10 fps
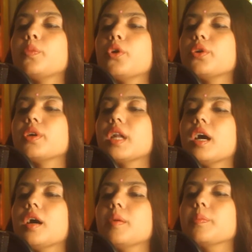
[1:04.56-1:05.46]
পর
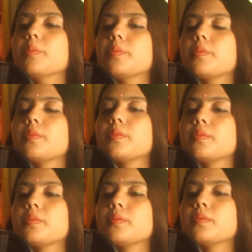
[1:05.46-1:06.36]
গ্রাম
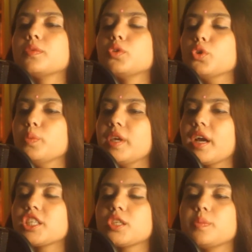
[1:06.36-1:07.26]
তুমি
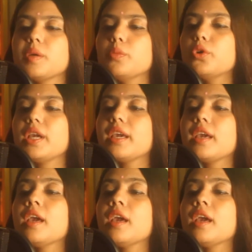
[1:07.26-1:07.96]
আসবে বলে